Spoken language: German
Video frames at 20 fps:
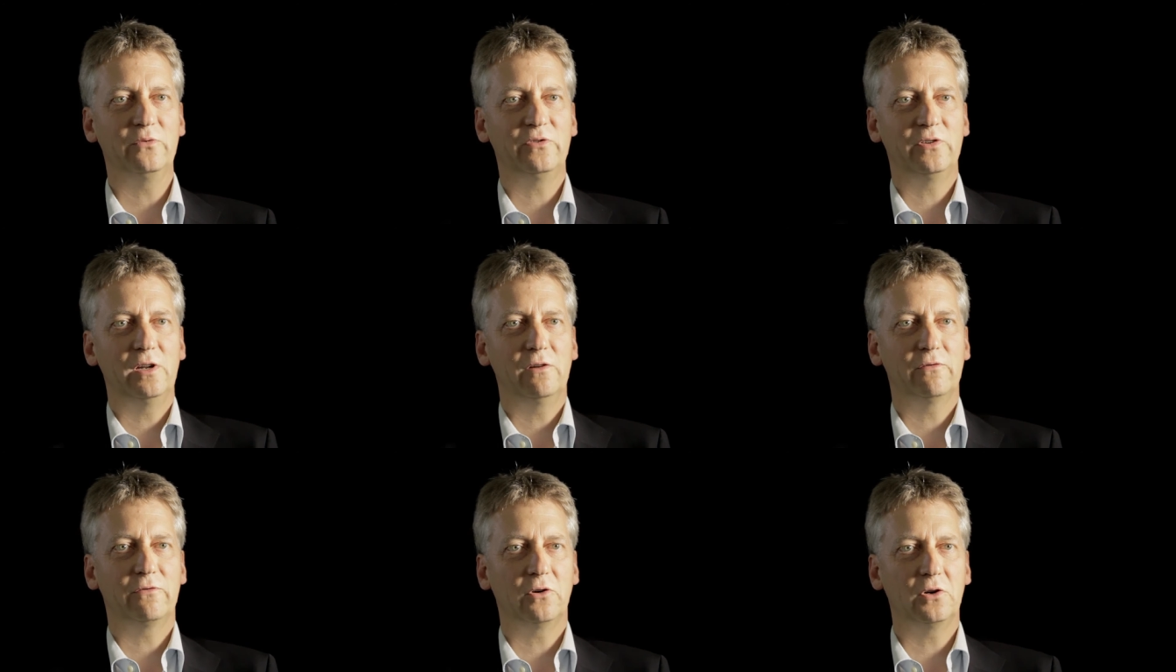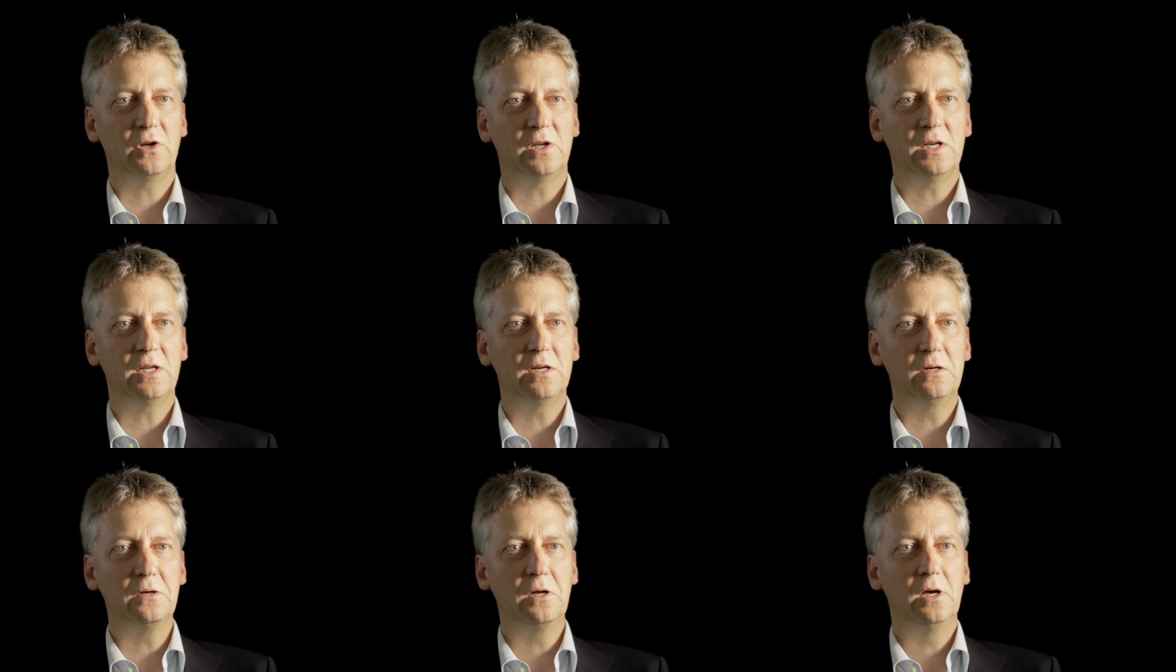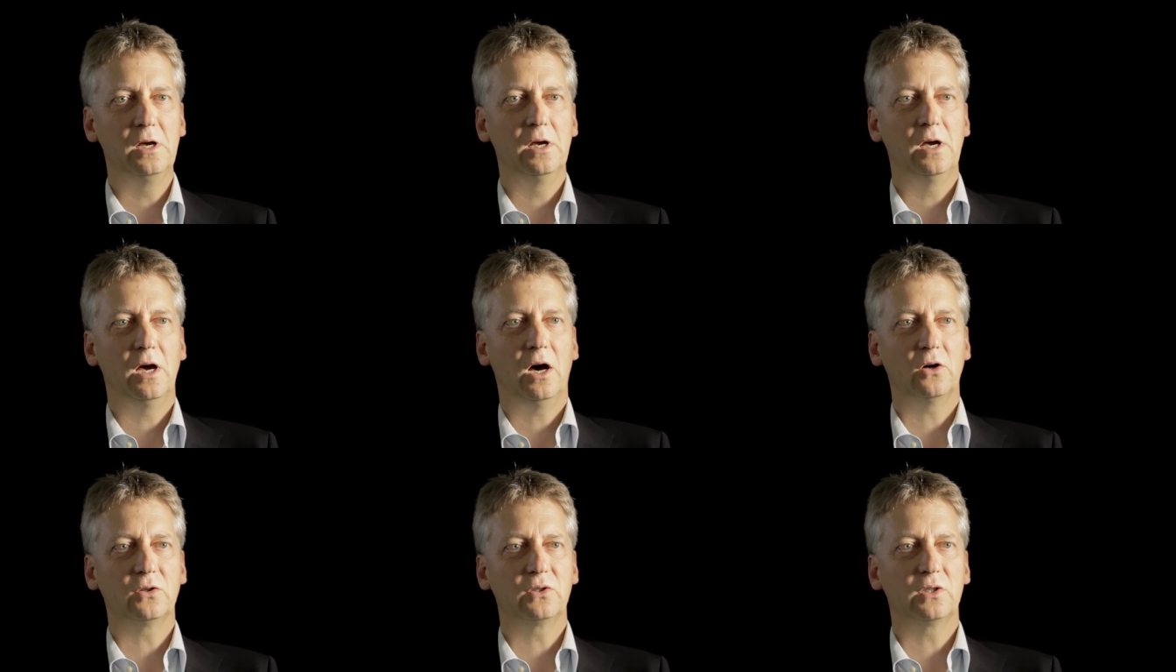viele von ihnen
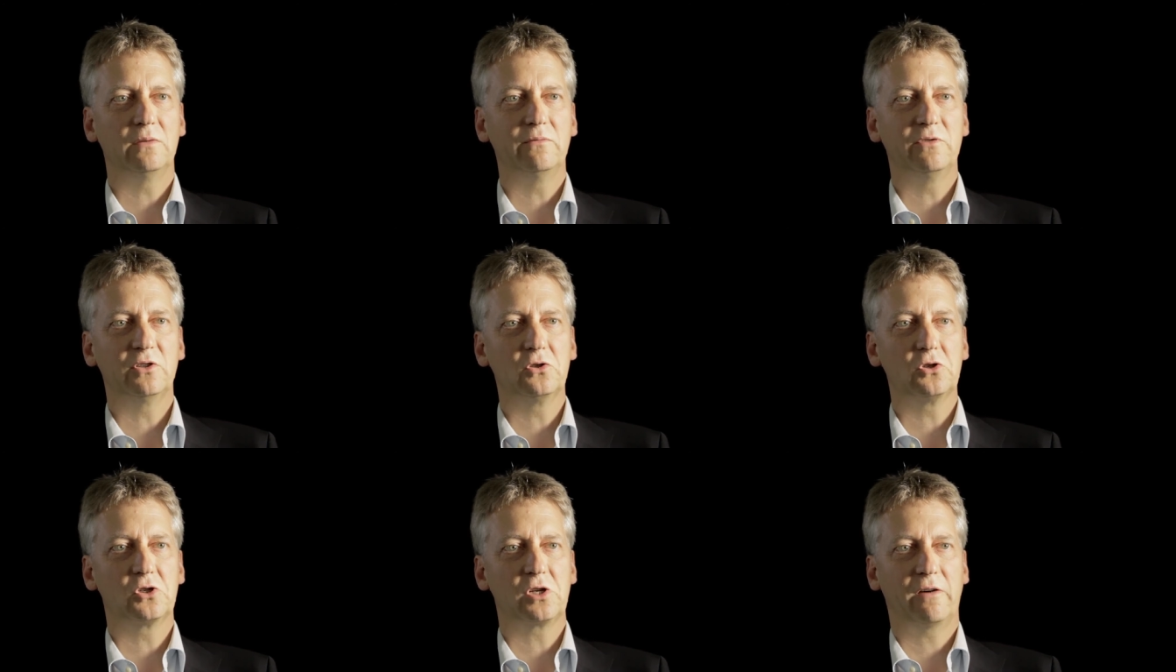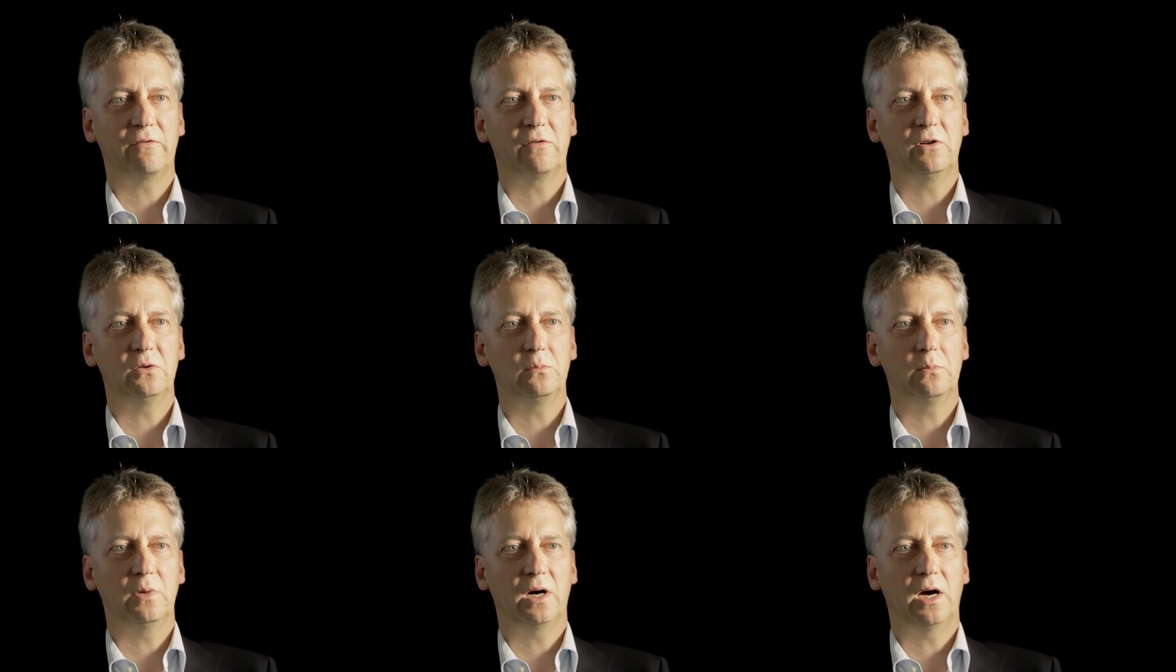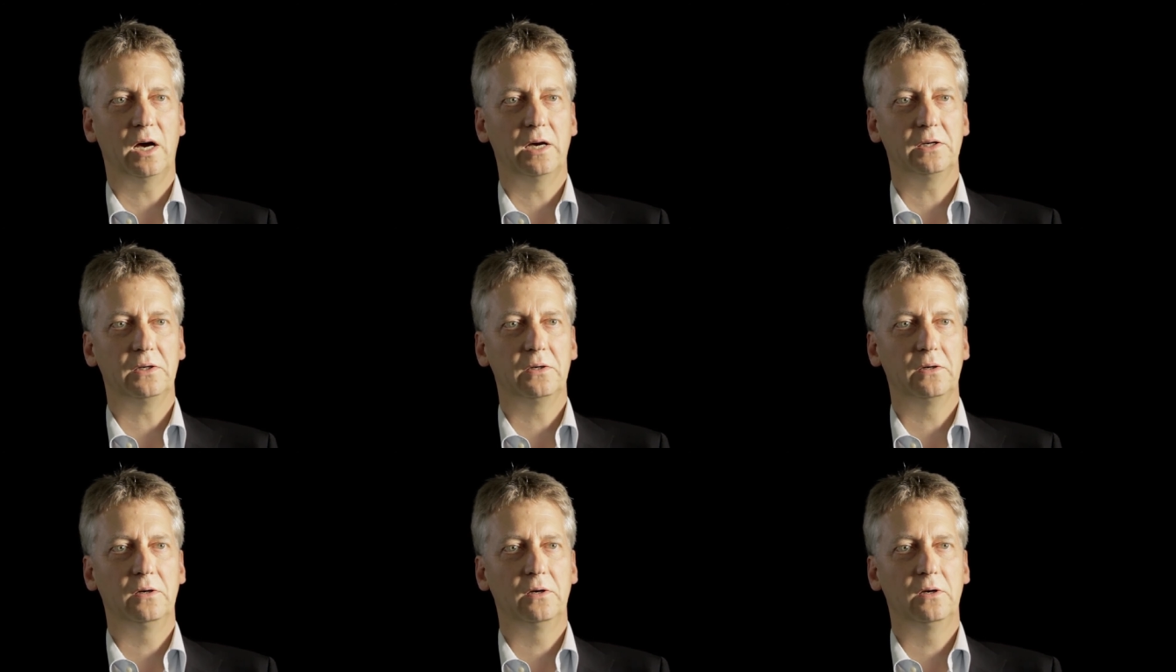aus dem wissenschaftlichen
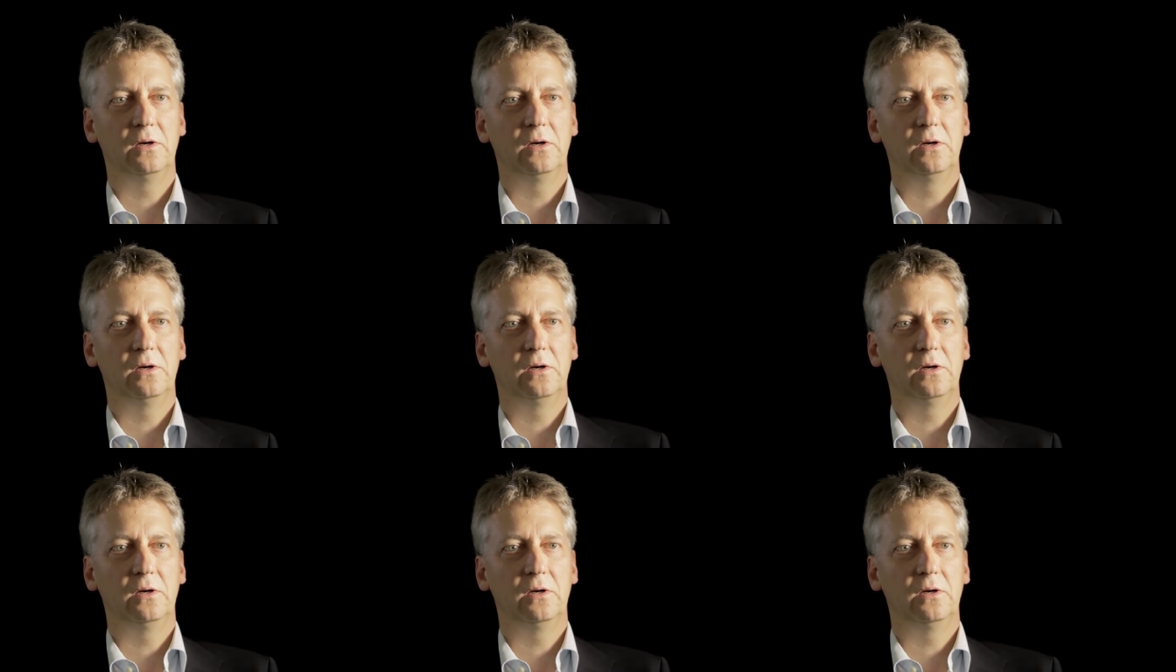Bereich.